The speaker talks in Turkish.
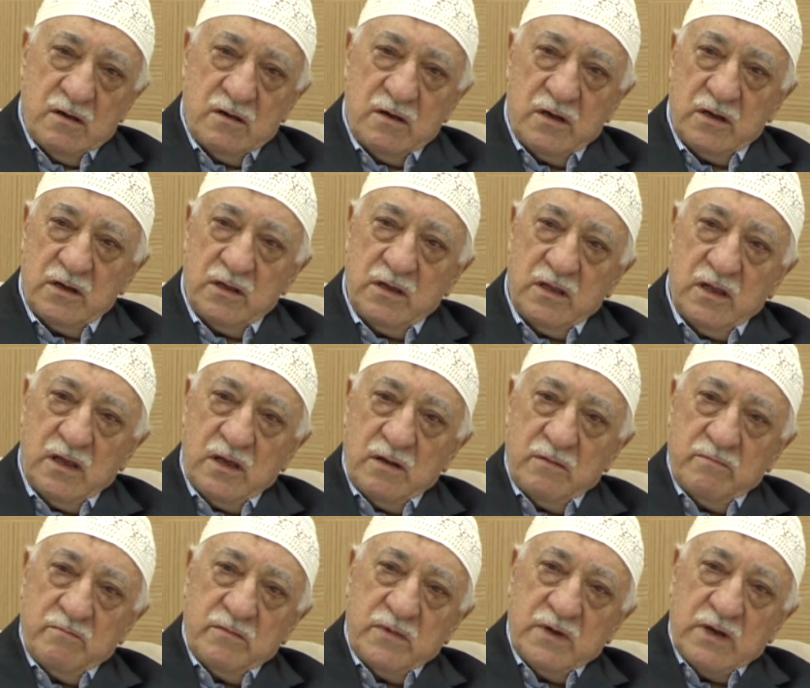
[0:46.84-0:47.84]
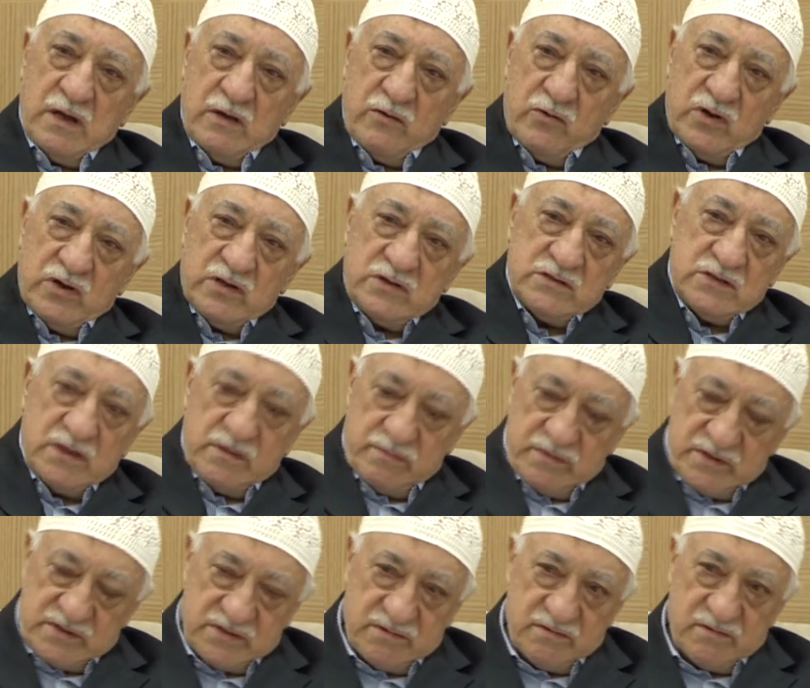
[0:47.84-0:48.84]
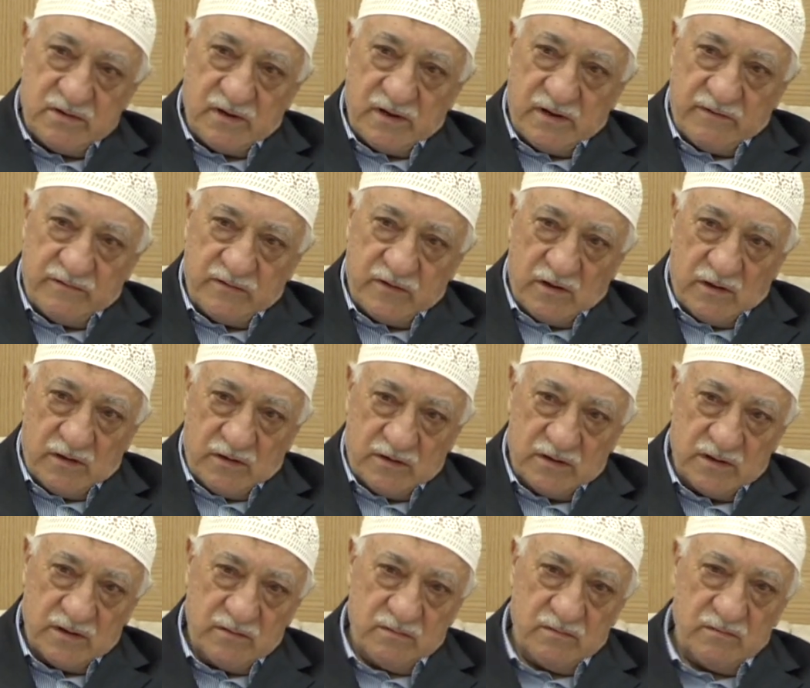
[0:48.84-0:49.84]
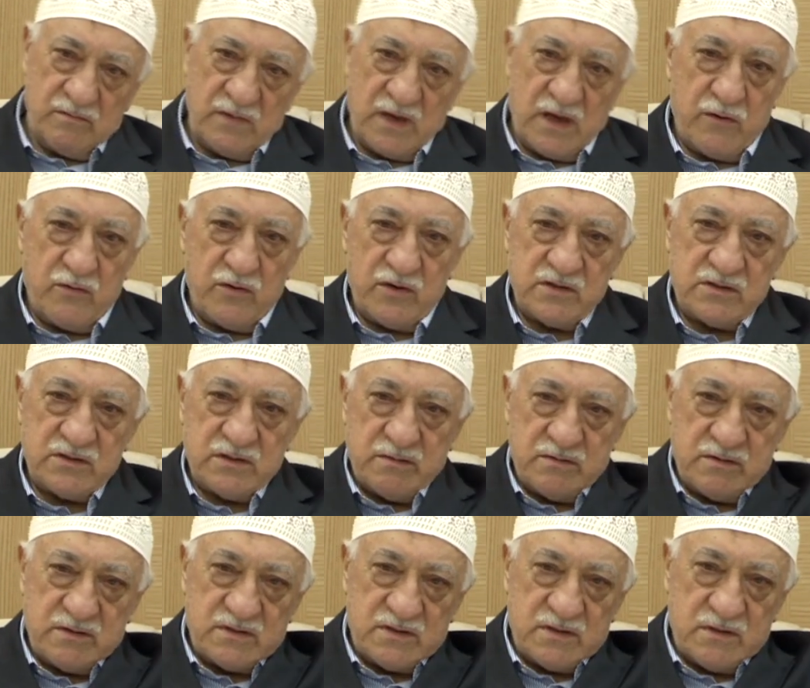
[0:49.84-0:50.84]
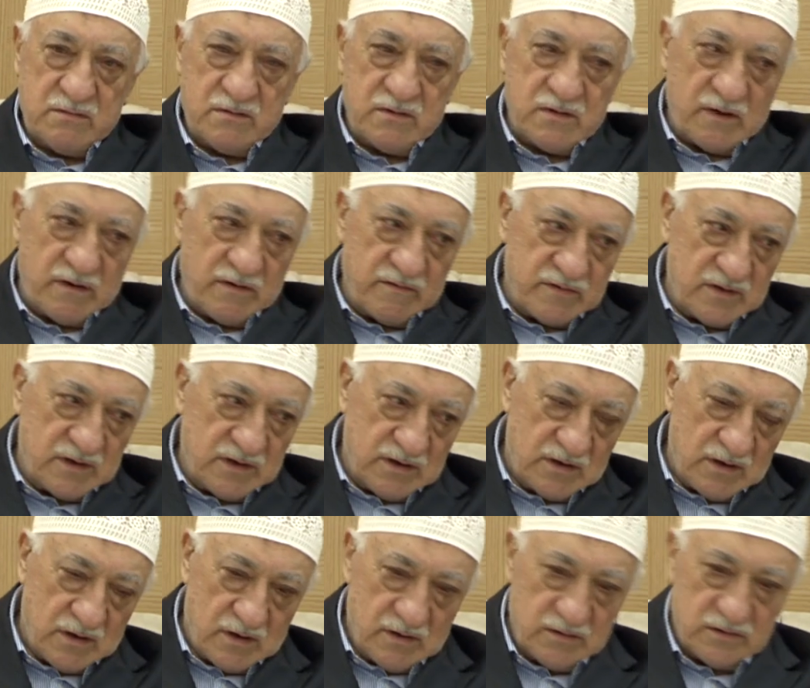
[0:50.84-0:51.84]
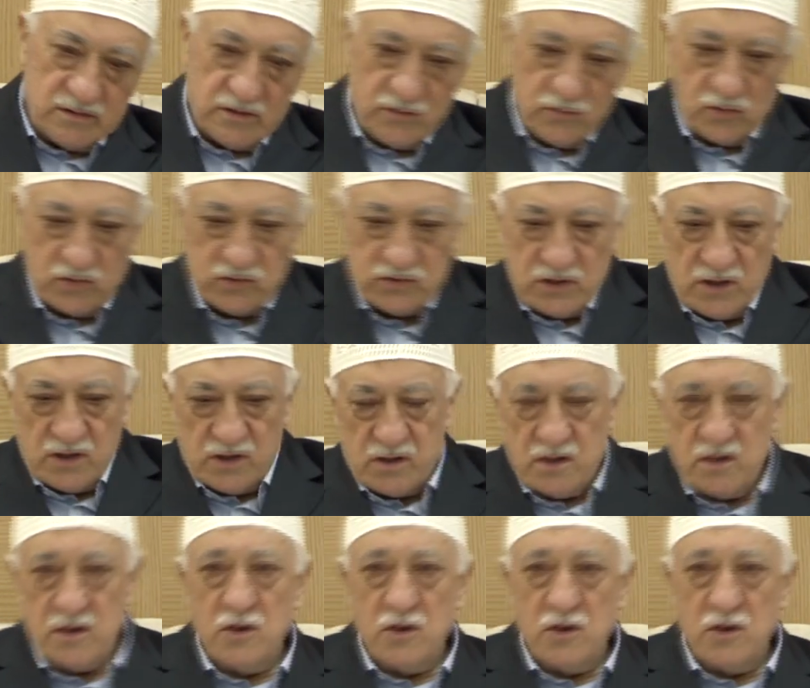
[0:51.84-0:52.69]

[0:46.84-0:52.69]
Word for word: yani diyelim bir Everest tepesi bir tarafta altın, bir Everest tepesi de bir tarafta yine altın olsa